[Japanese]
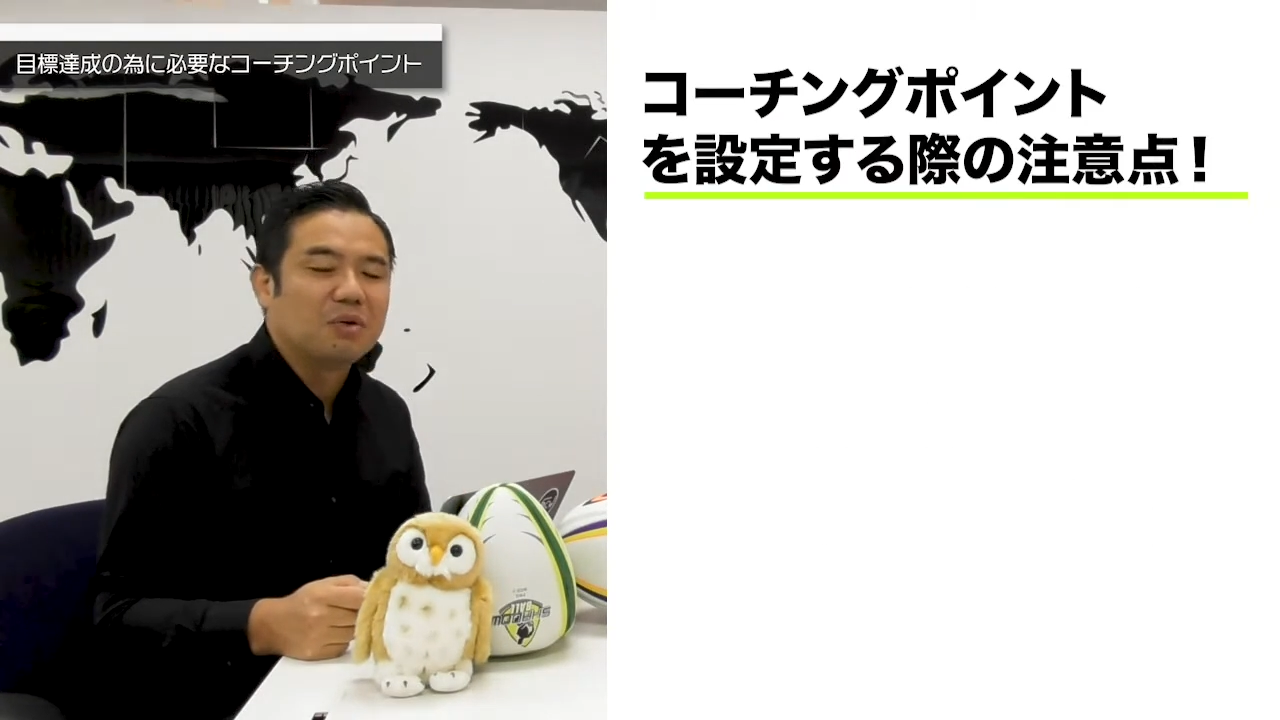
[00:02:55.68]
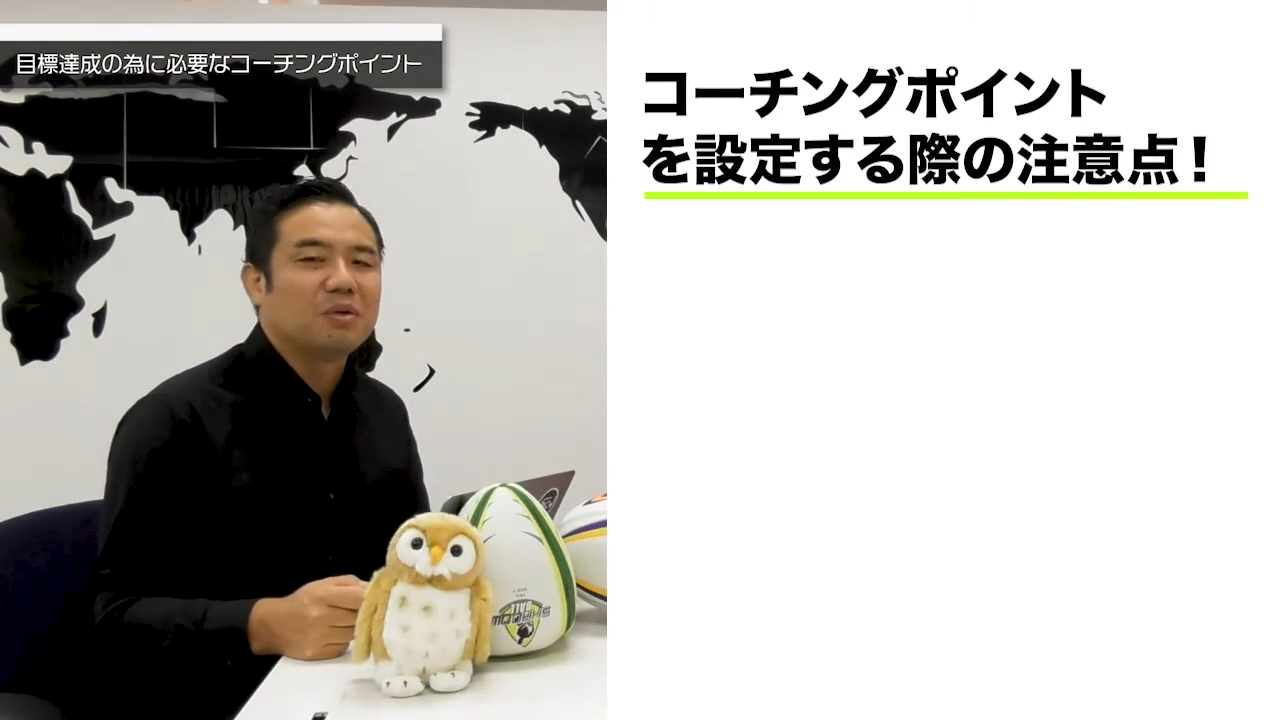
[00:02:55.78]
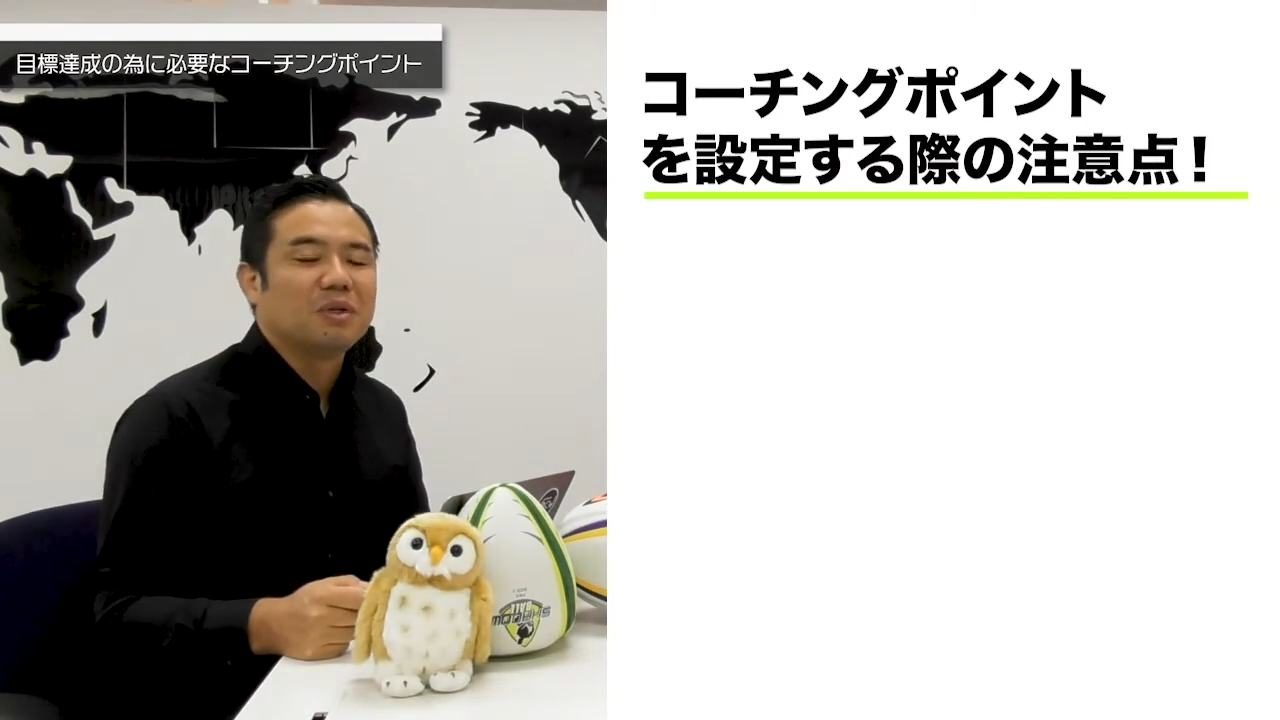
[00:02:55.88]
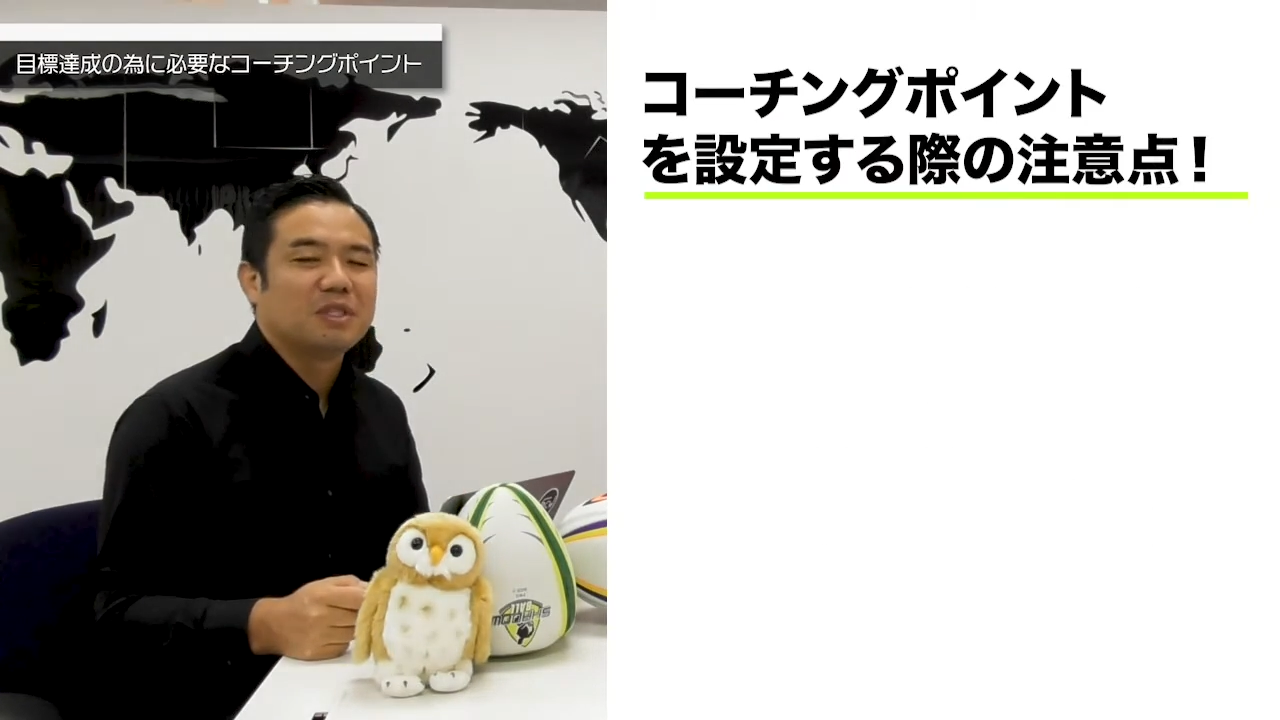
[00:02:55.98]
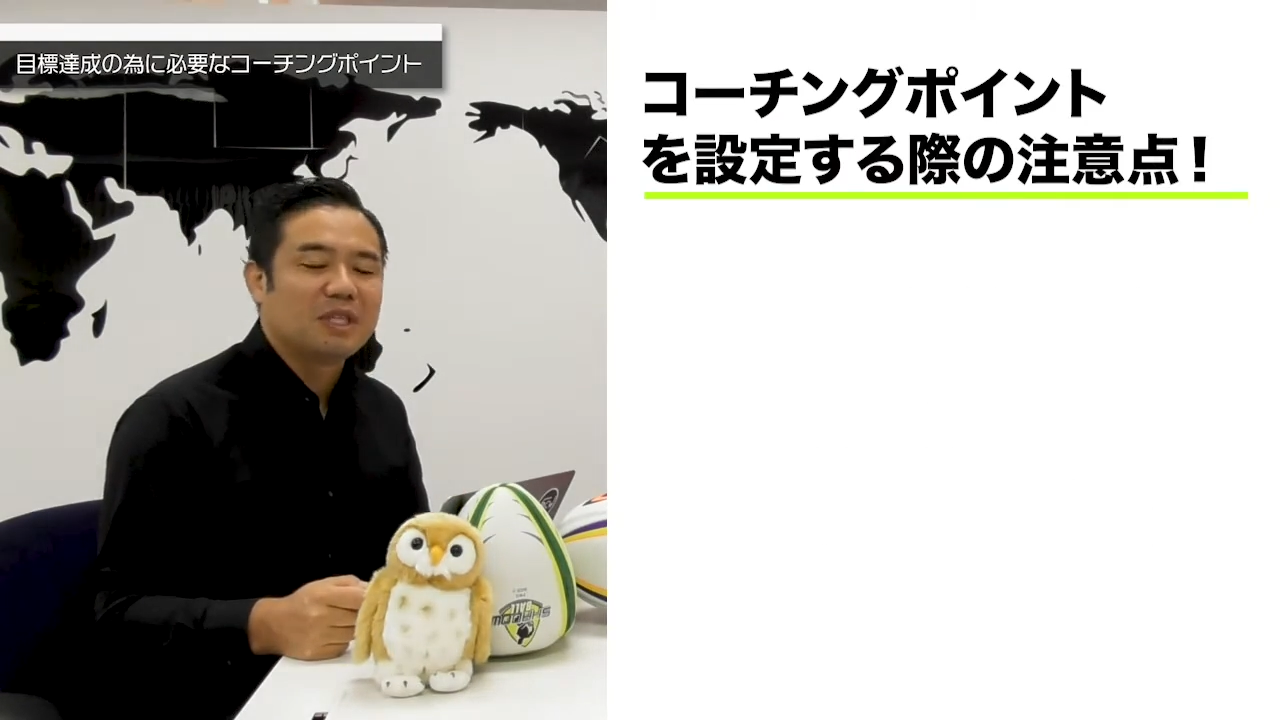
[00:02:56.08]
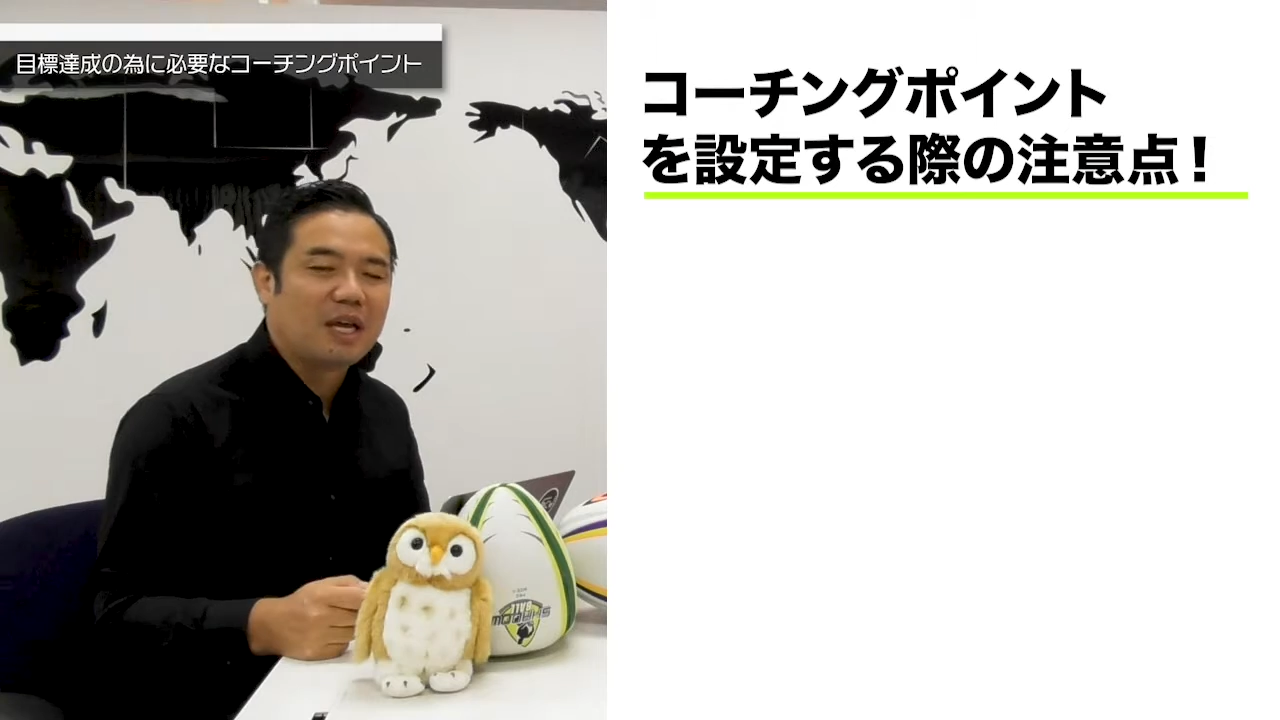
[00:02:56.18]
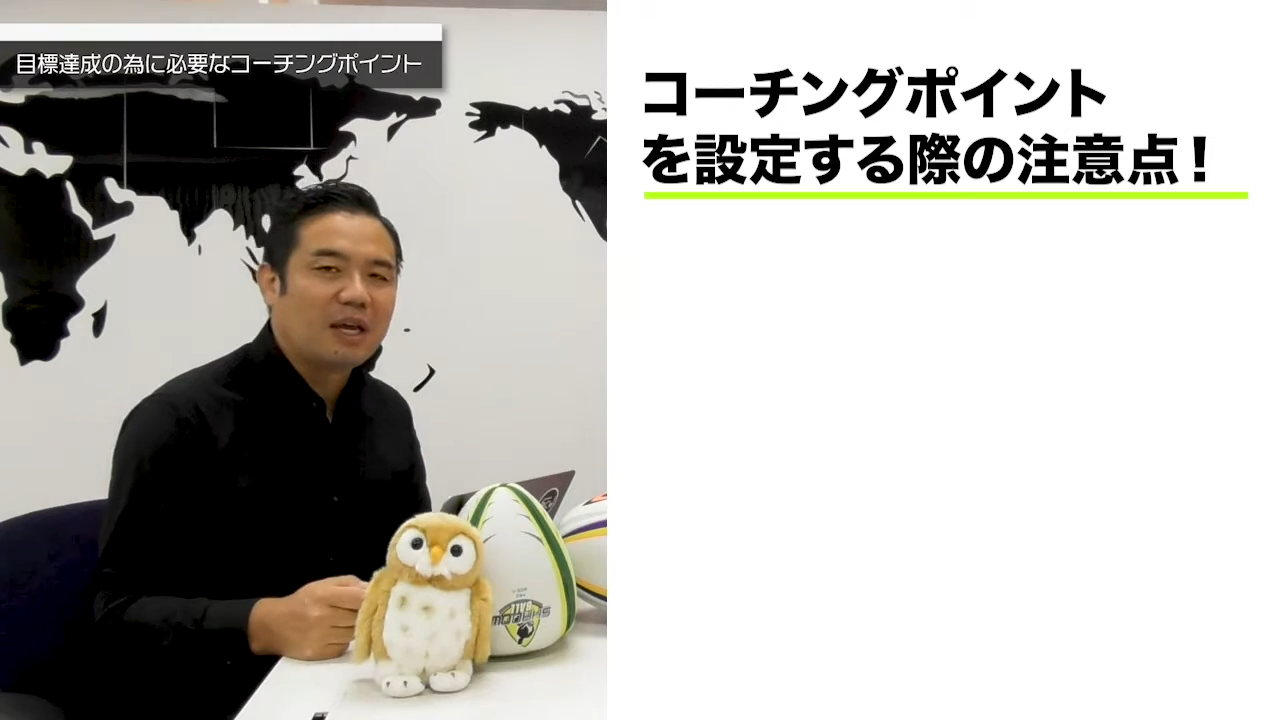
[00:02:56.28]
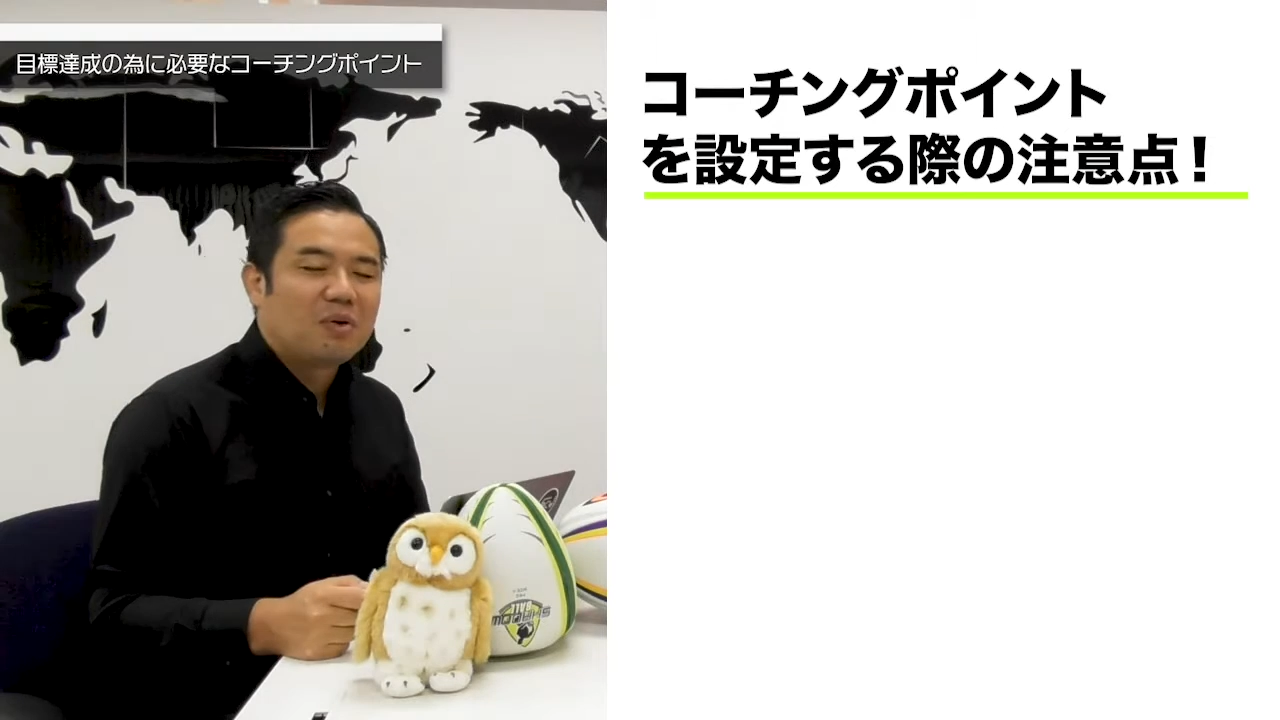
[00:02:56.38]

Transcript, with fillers: というとですね、